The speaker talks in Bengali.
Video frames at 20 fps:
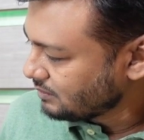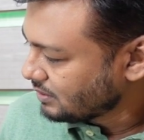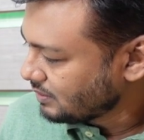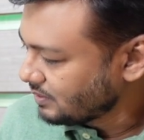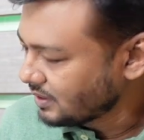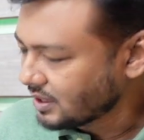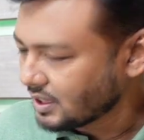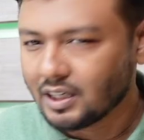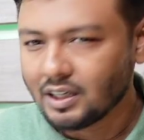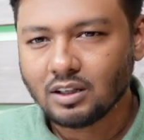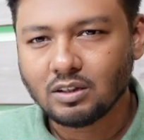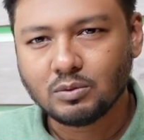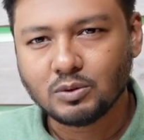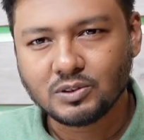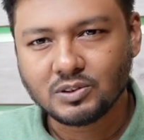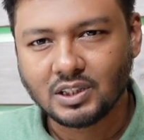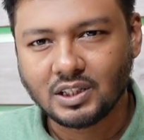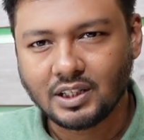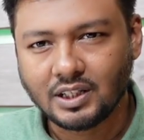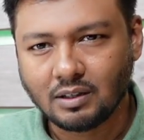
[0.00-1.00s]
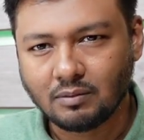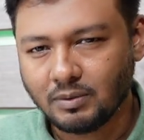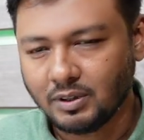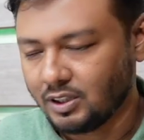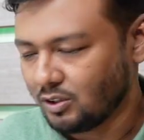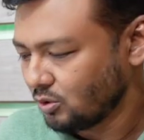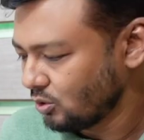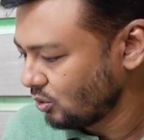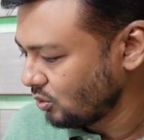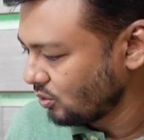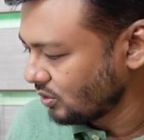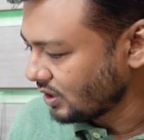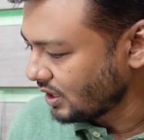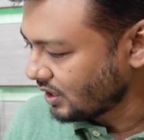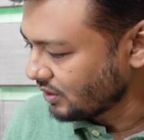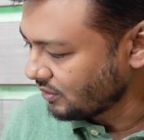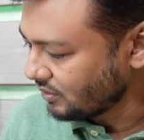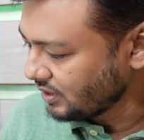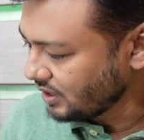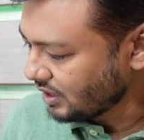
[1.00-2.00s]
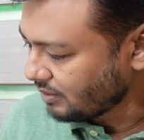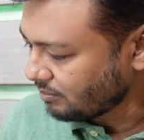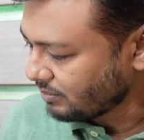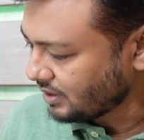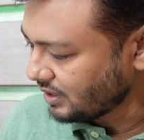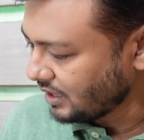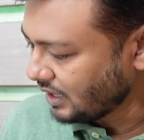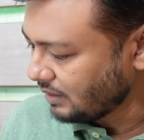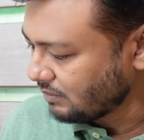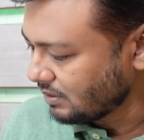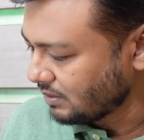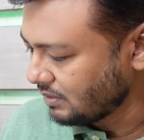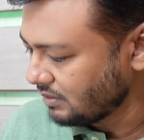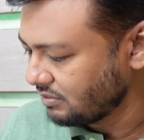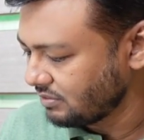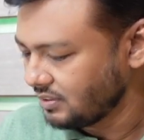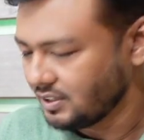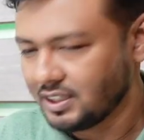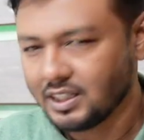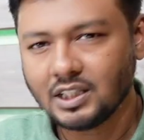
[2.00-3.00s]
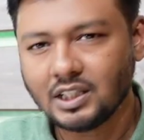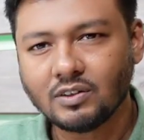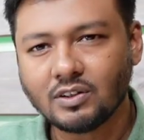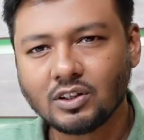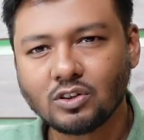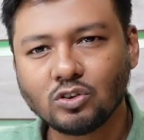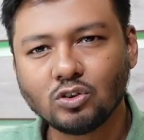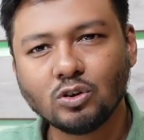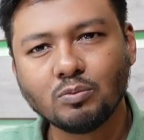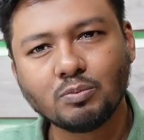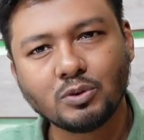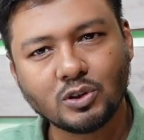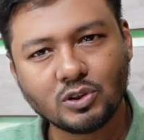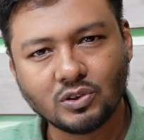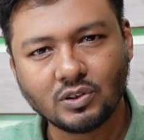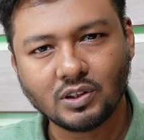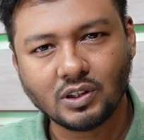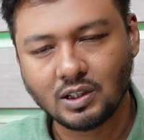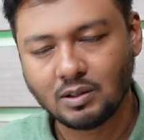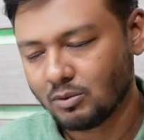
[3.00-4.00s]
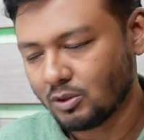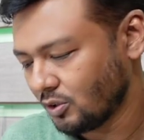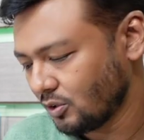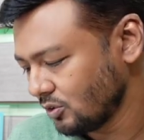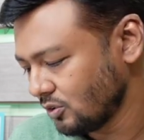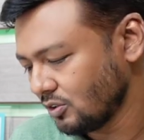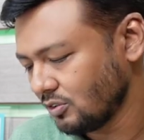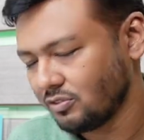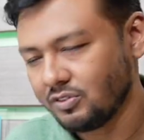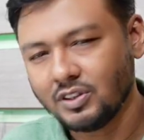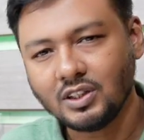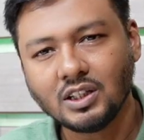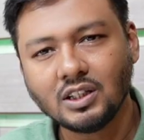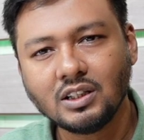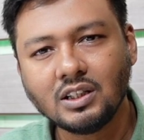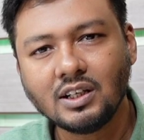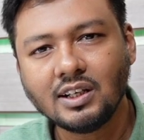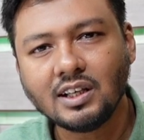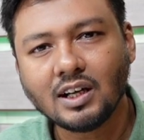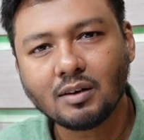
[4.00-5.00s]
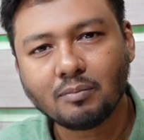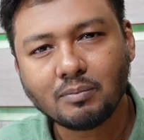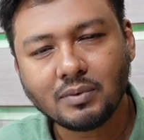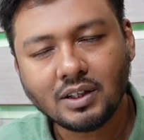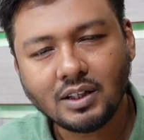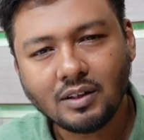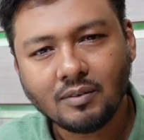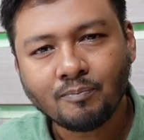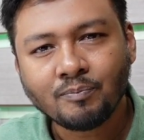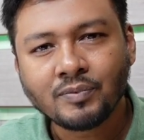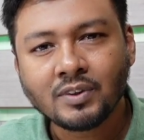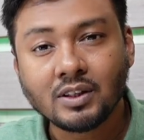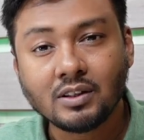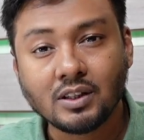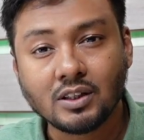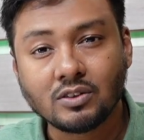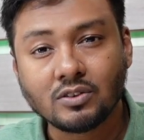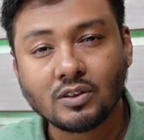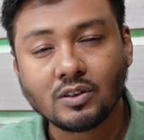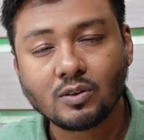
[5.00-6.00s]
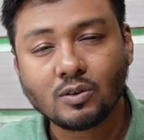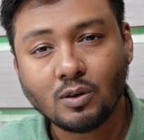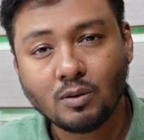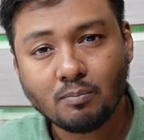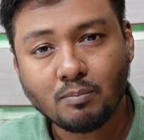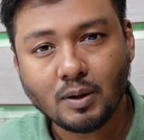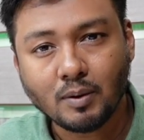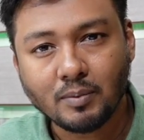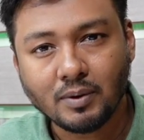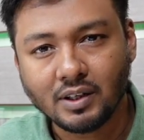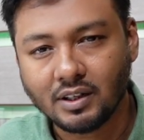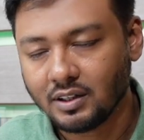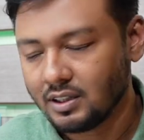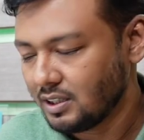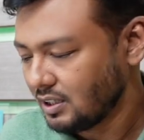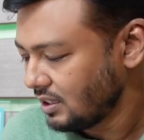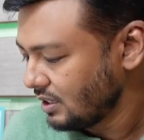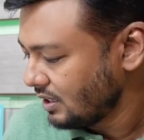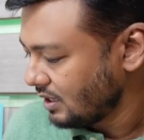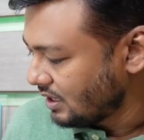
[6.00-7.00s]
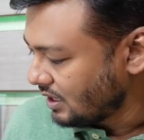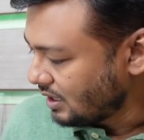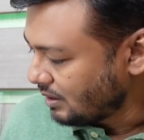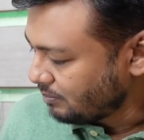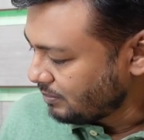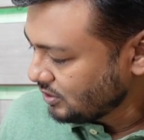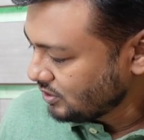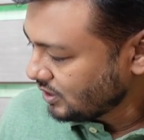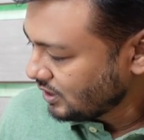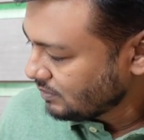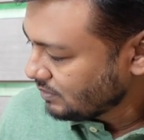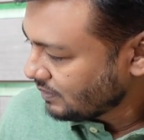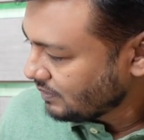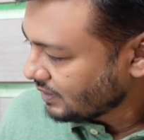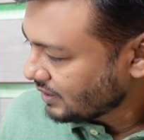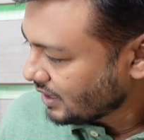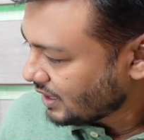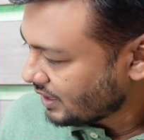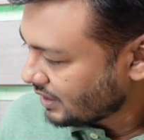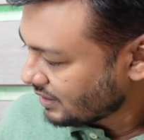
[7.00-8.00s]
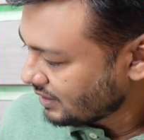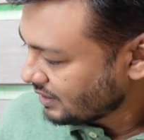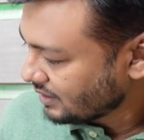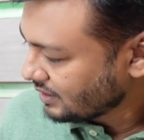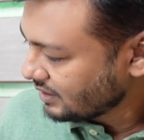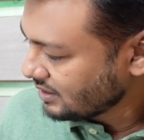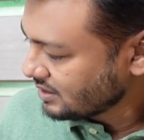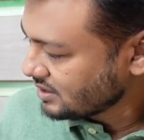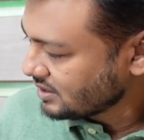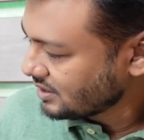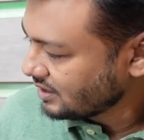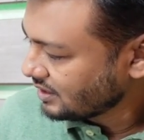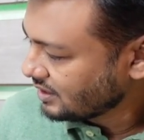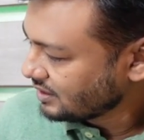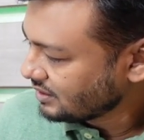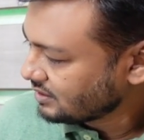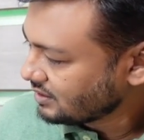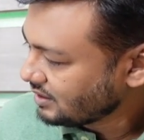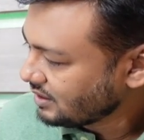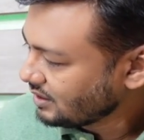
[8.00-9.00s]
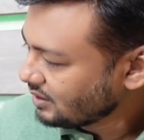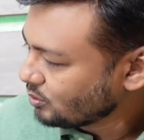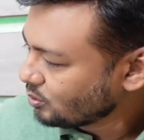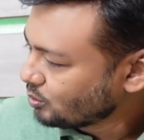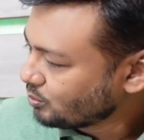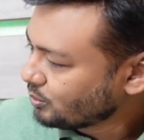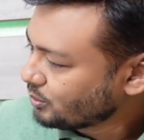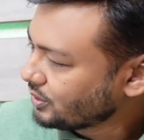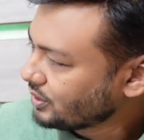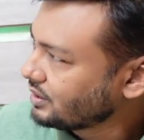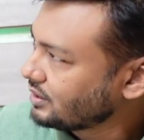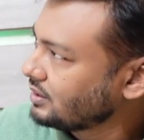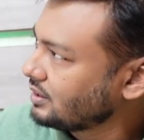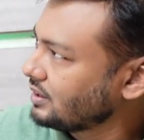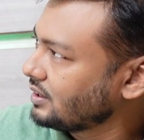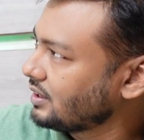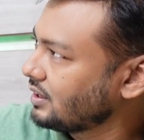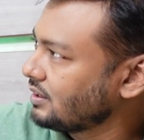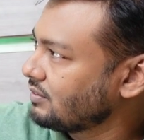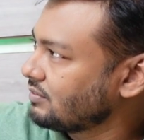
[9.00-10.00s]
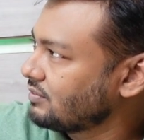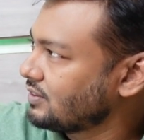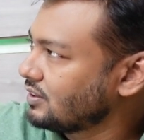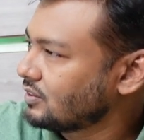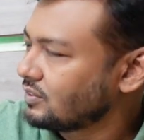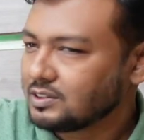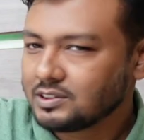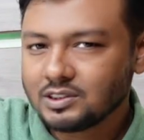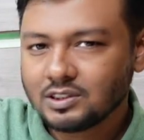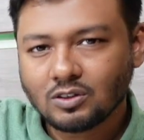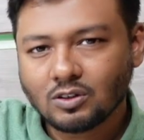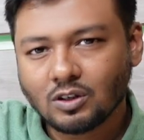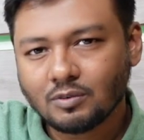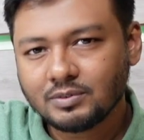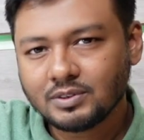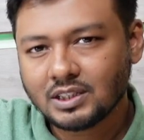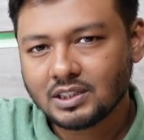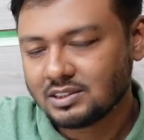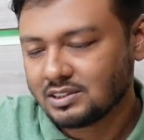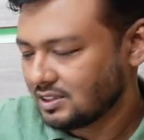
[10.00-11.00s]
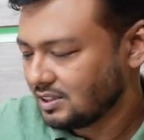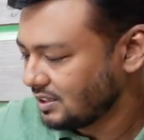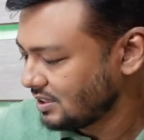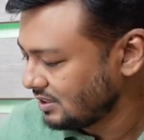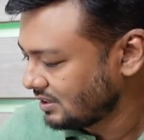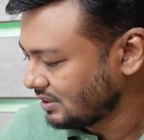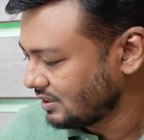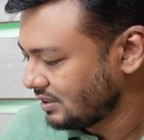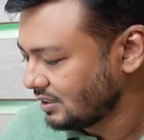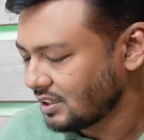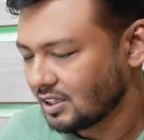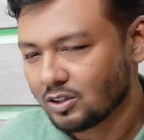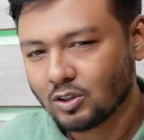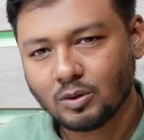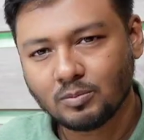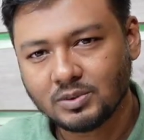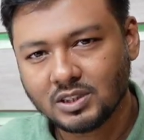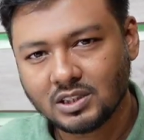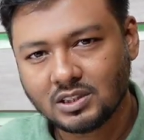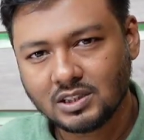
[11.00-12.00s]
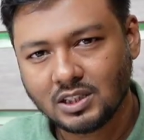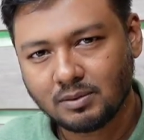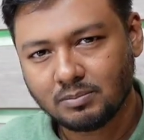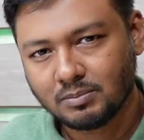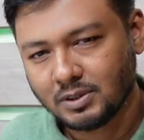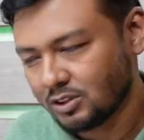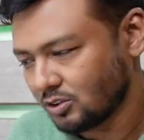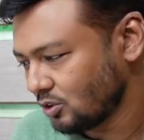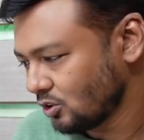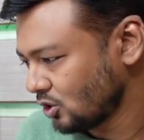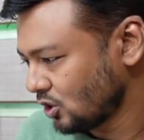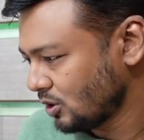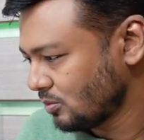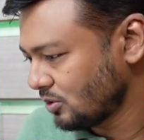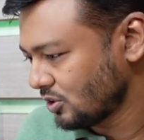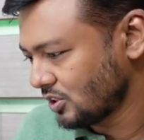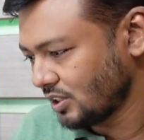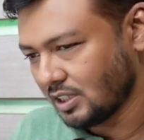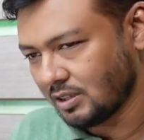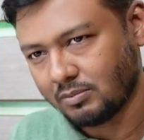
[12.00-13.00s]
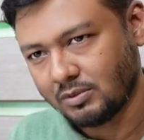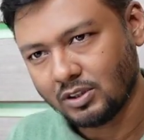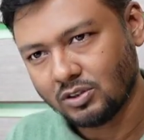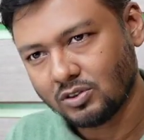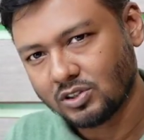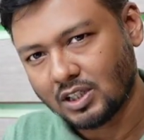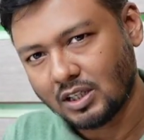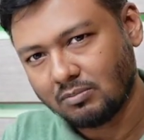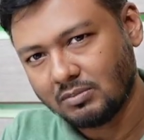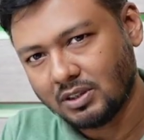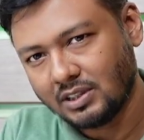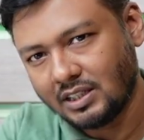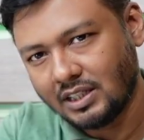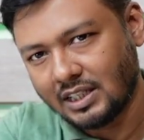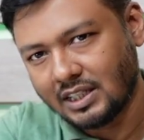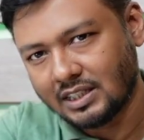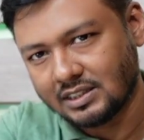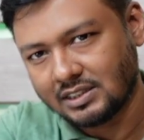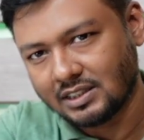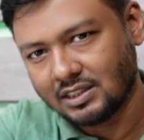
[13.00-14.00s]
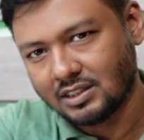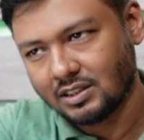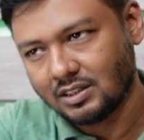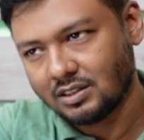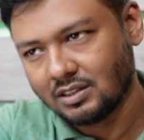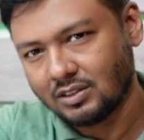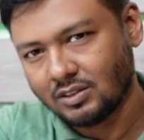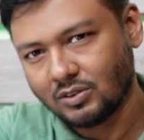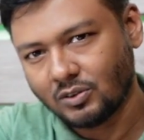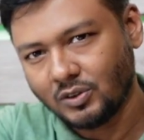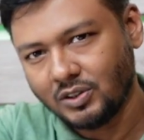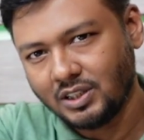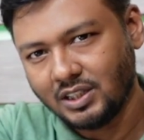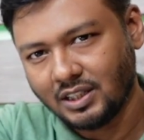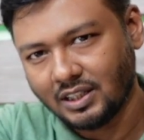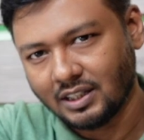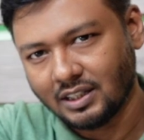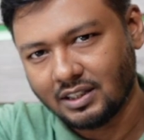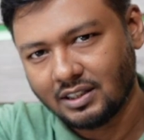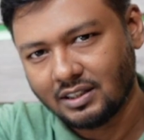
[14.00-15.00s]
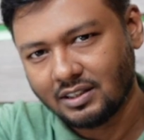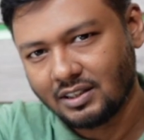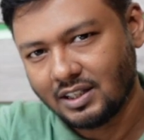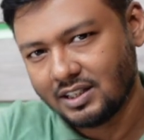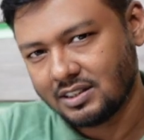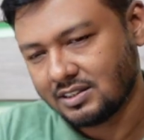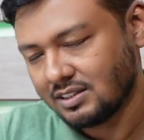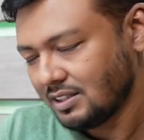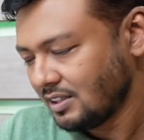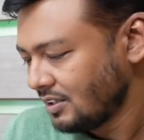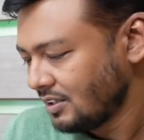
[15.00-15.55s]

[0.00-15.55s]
এভাবে খাড়া অবস্থায় রাখবেন কোনো কারণে আপনার এইভাবে ফিরিয়ে দেওয়ার কোনো প্রয়োজন নাই বরঞ্চ ফিরিয়ে দিলেই আপনি নেটওয়ার্ক কম পাবেন আপনি যদি এভাবে খাড়া রাখেন সেক্ষেত্রে উপরের দিকে ফ্রিকোয়েন্সি কম যাচ্ছে নিচের দিকে কম যাচ্ছে আপনার কোনো সমস্যা নেই আপনি তো সামনের দিকে আছেন ওই দিকে রাইট